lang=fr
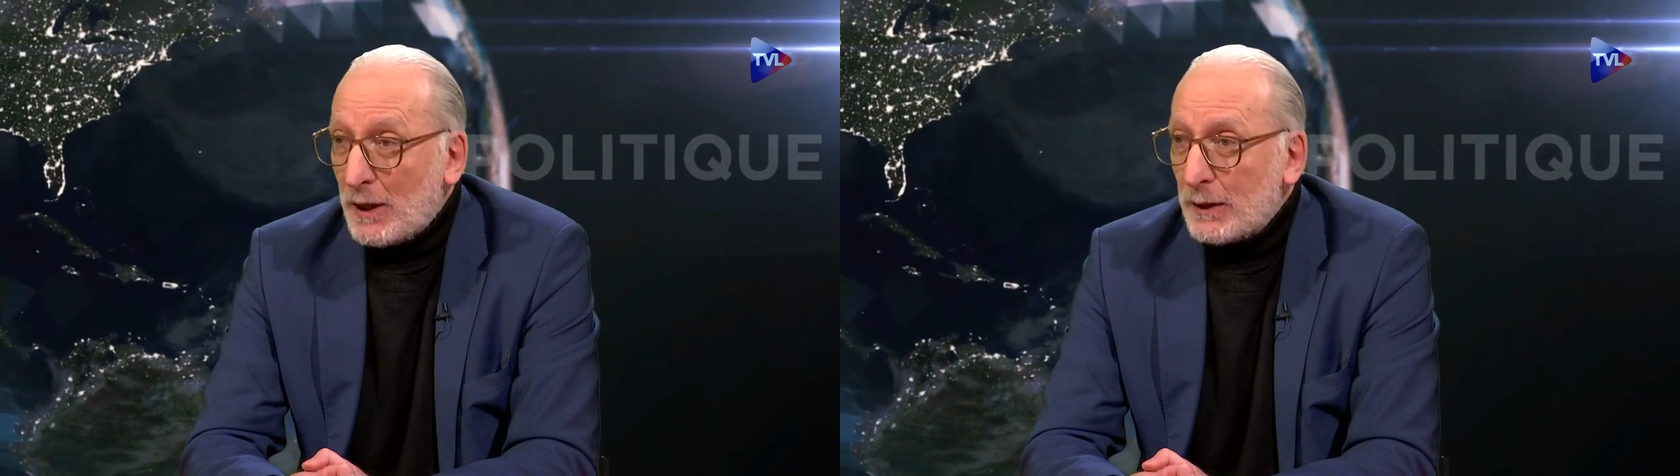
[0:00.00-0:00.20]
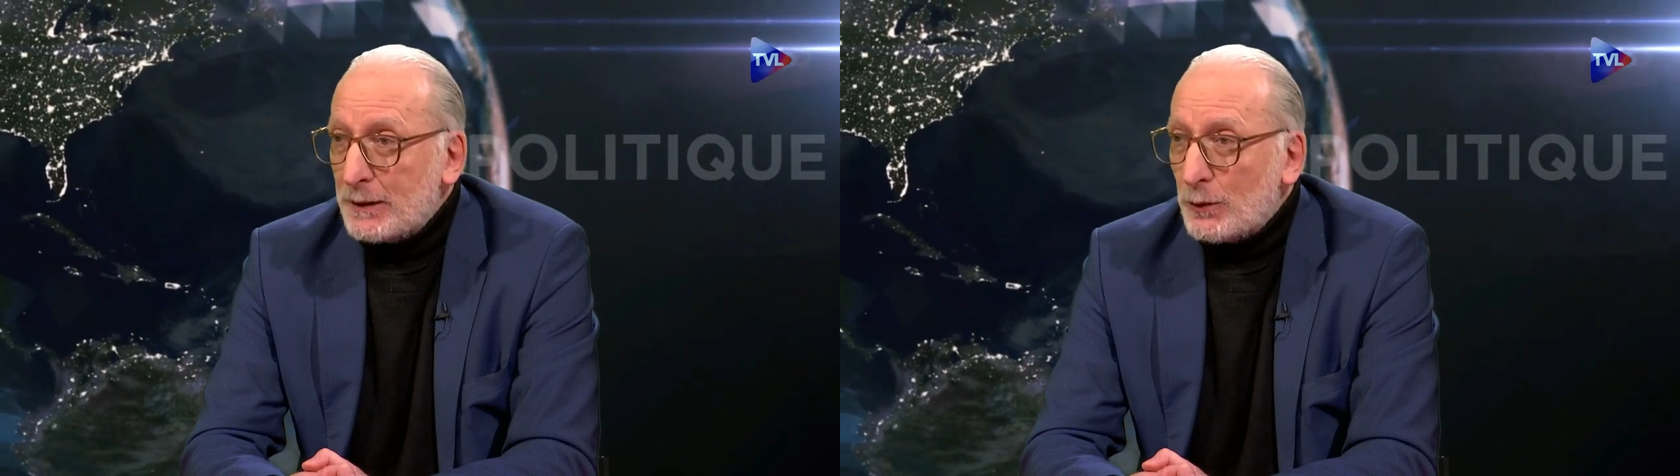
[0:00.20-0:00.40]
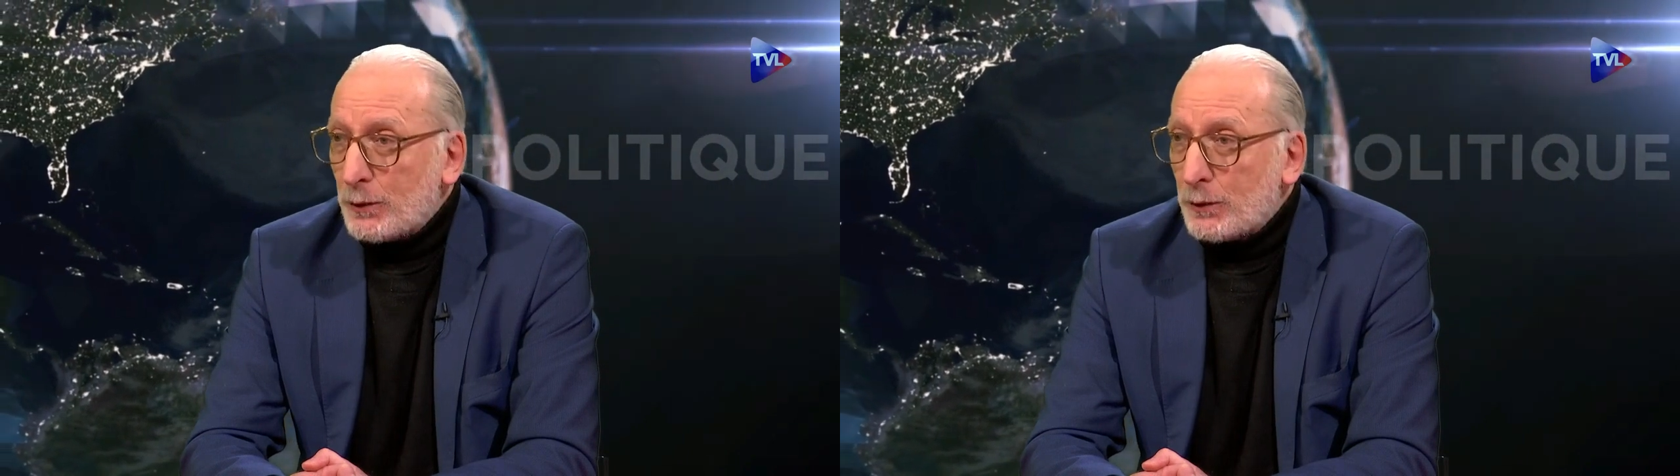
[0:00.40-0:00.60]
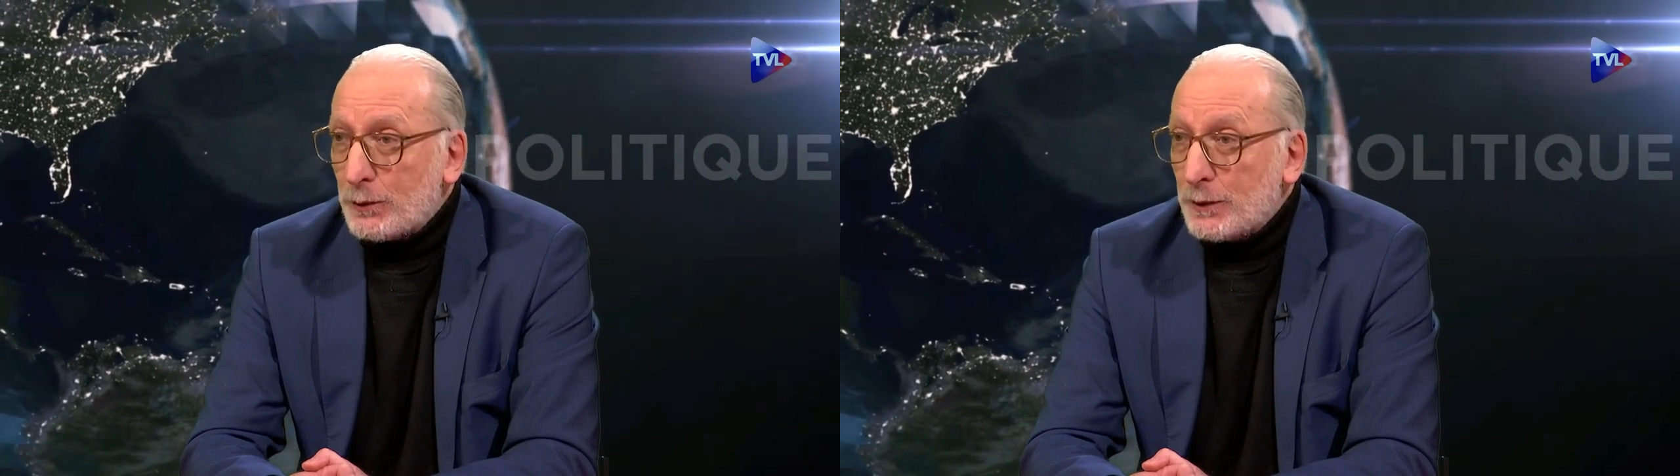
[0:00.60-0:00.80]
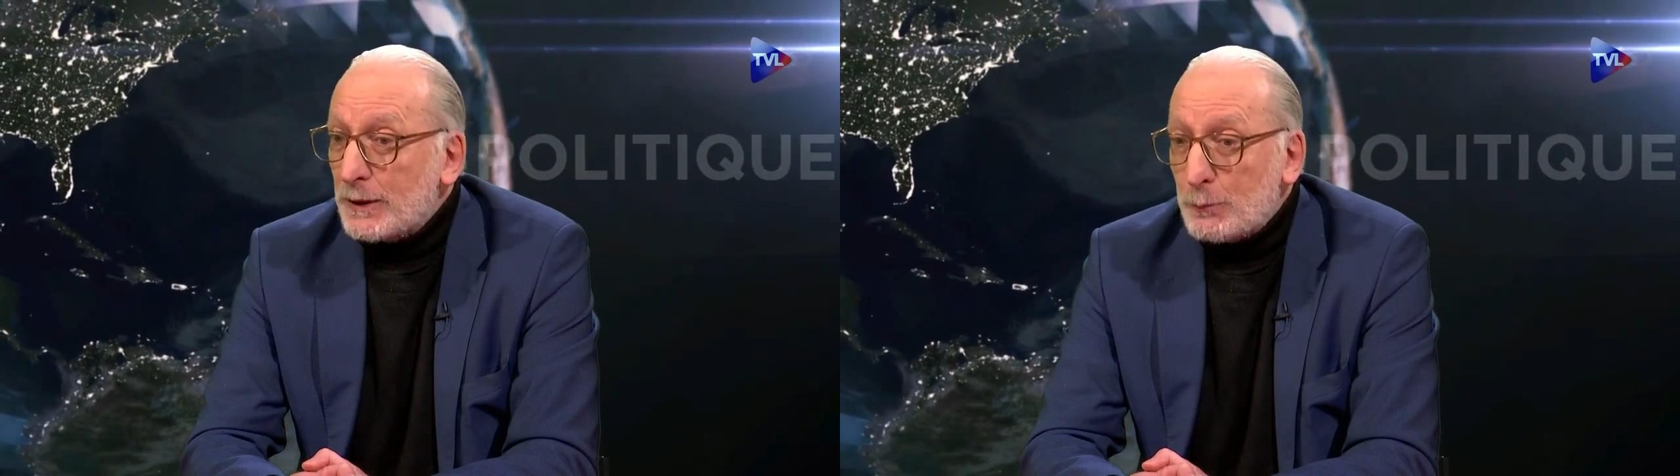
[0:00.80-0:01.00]
parlé donc,
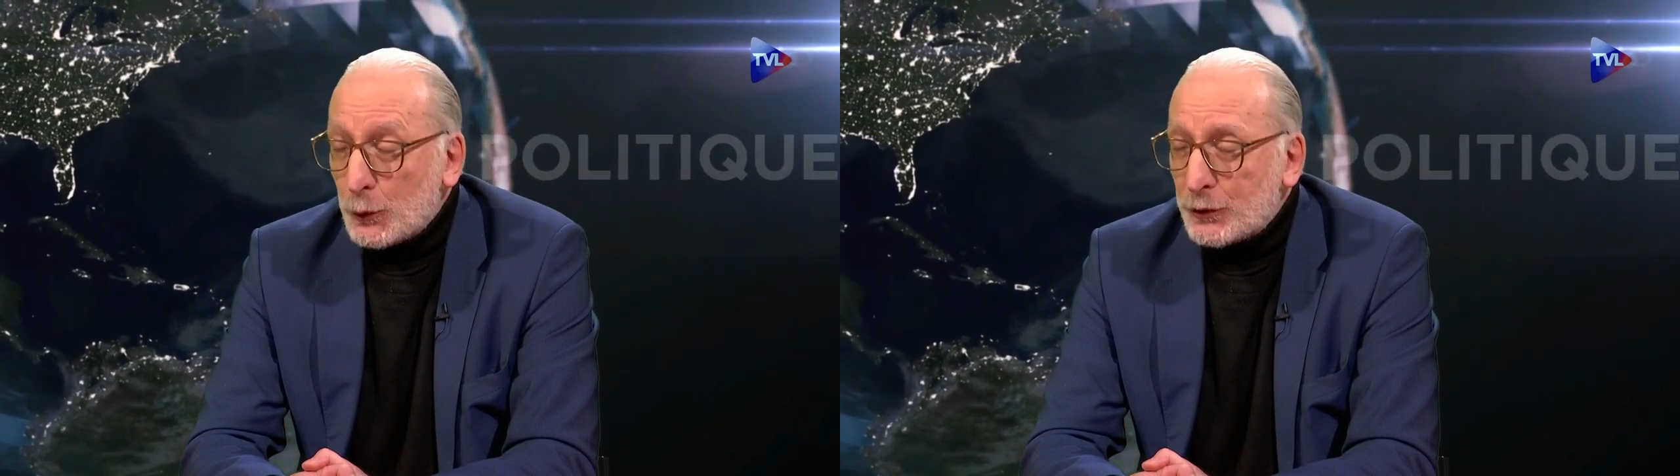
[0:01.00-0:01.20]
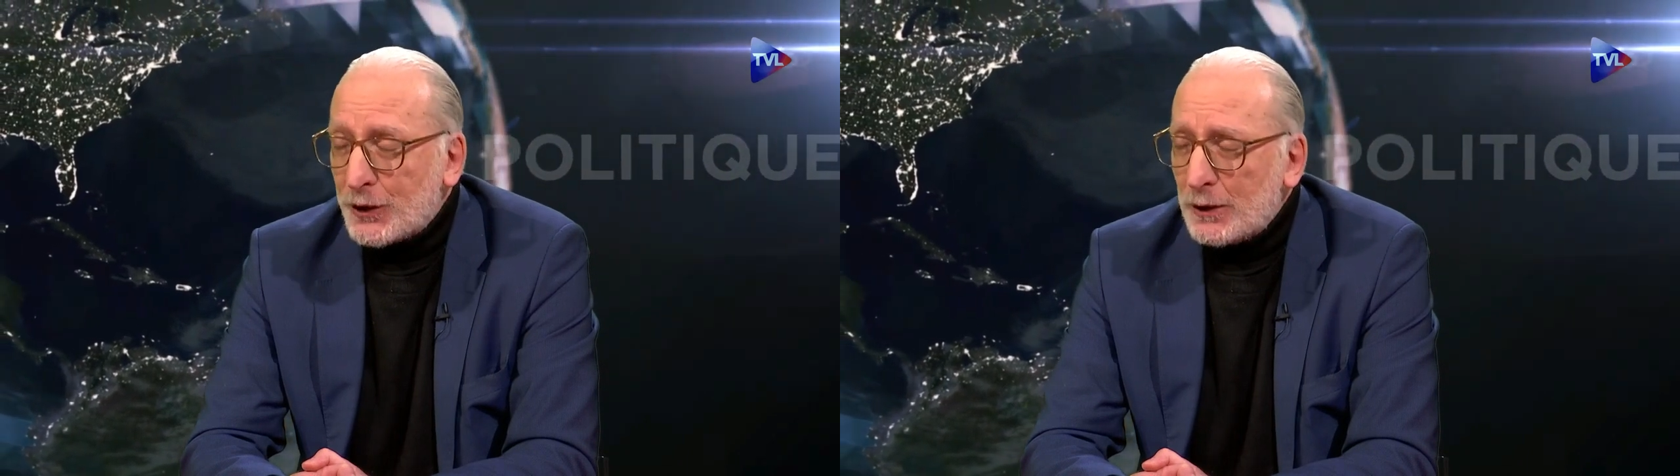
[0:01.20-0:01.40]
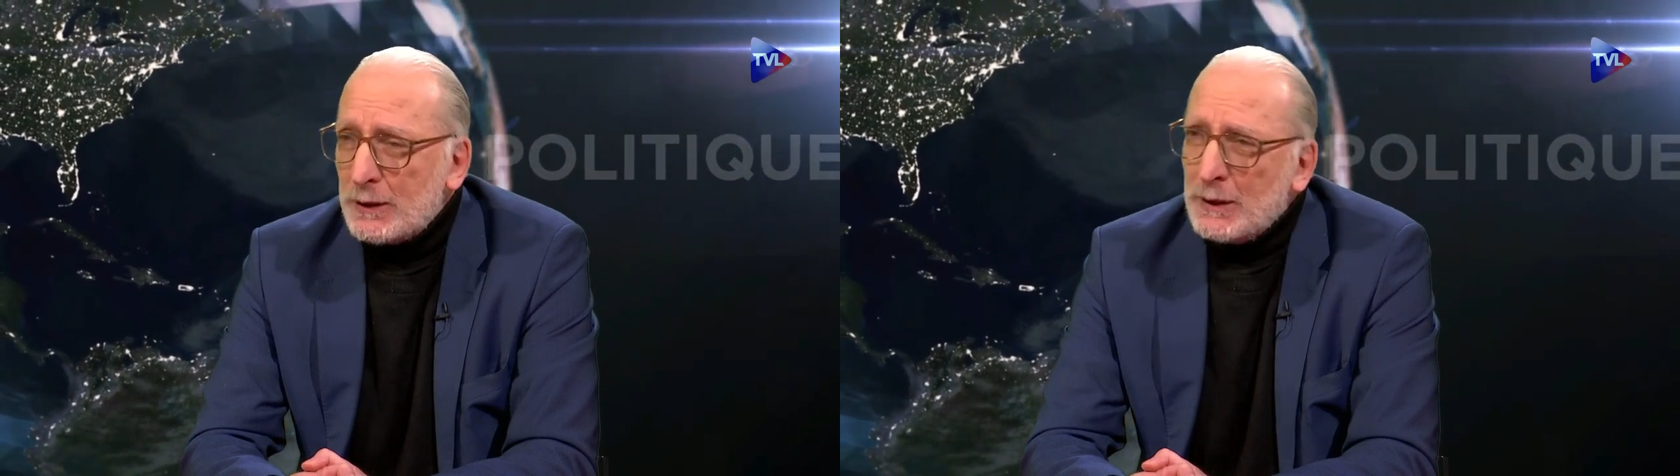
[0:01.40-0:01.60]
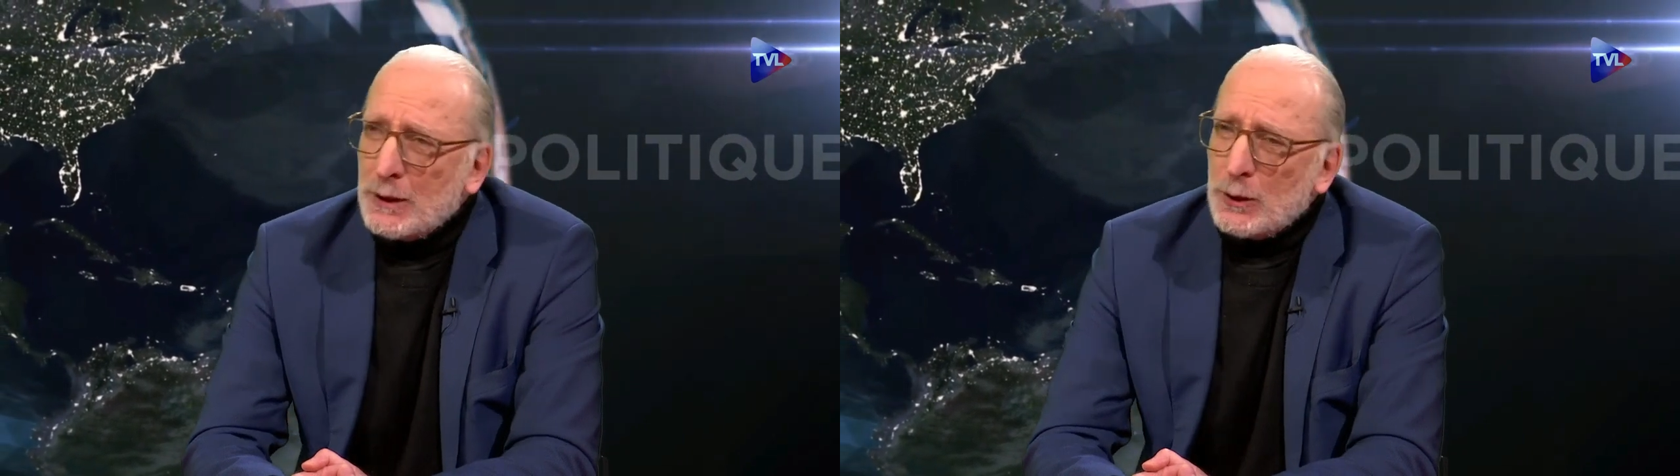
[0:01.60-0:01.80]
il y a peu de temps,